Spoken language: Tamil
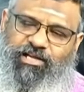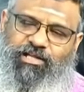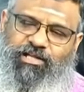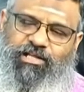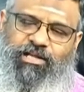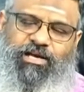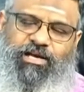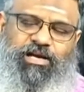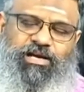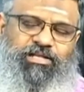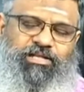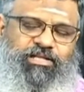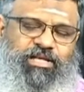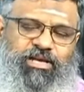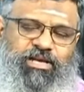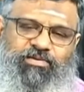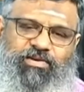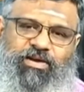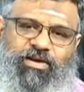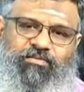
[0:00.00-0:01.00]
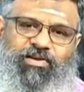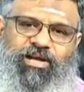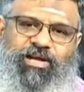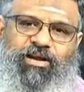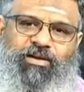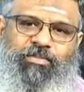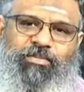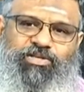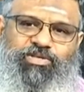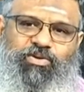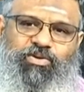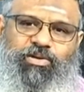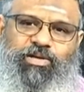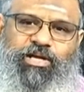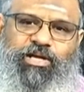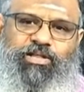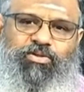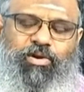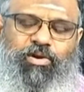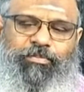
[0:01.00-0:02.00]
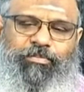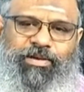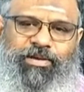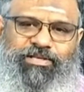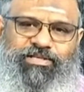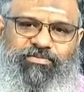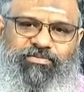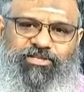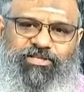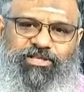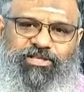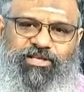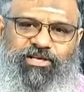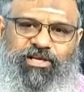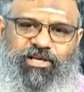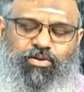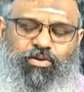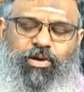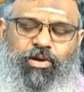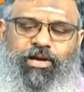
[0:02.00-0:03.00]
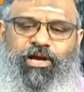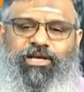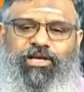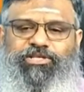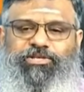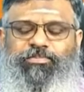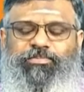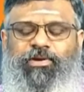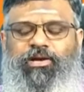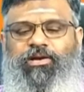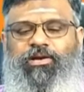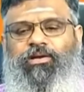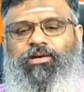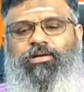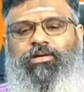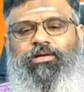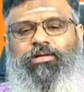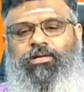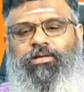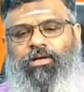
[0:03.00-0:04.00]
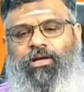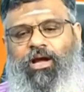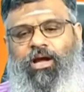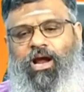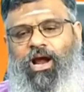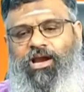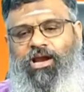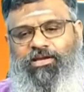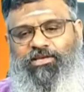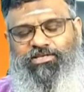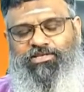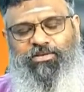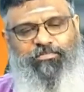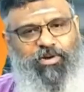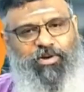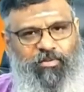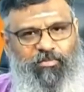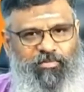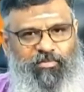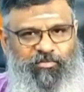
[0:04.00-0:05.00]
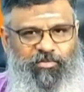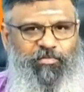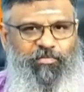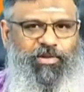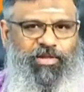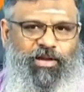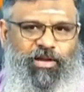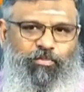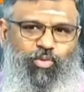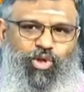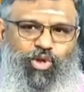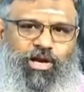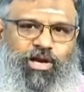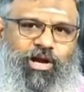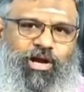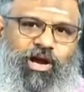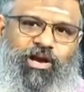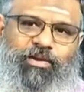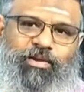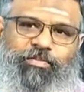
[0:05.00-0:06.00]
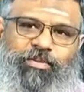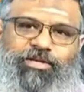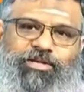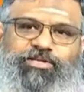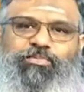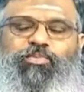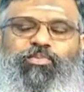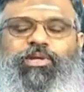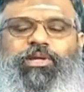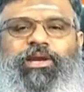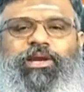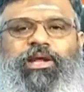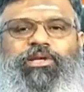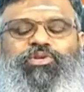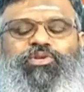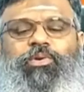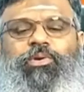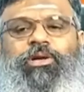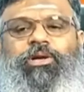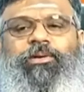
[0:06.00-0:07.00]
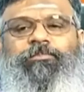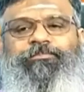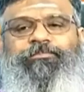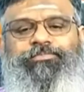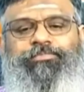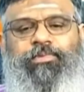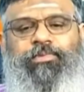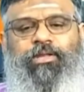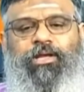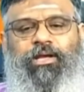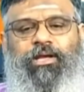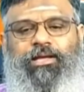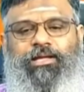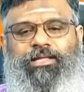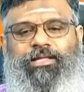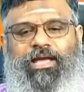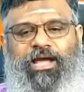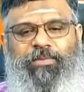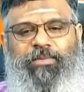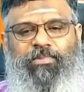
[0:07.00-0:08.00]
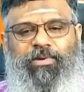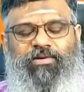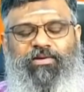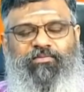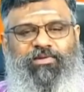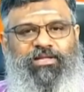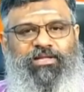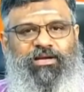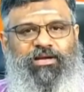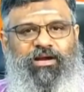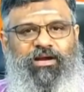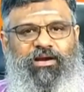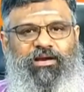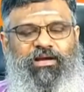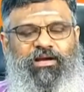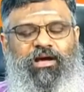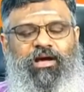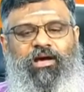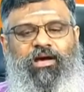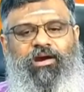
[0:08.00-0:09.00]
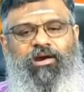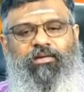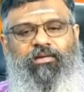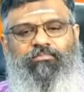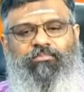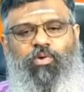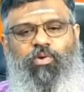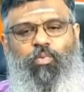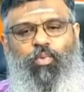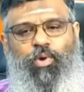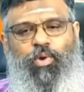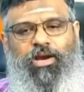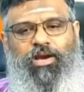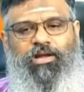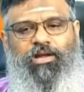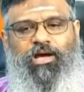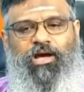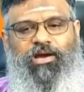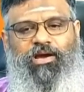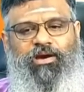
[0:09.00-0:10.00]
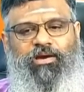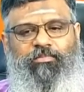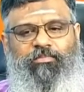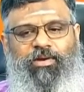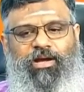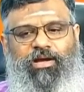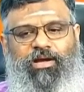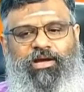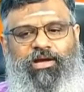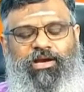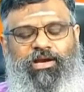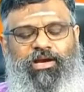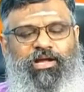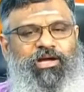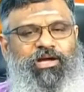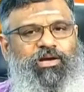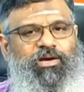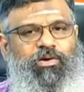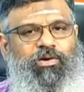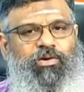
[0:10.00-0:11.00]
இதற்கான தீர்வு நான் விளக்கமாக சொல்கிறேன் தொலைபேசி வச்சுருங்க தொலைக்காட்சி பாருங்கள் அலர்ஜி ப்ராப்ளம் இப்போ தான் முதல் காலர் பேசும்போதே நான் சொன்னேன் இது ஏற்படுவதற்கான காரணம் உடல் காரணமாக இல்லை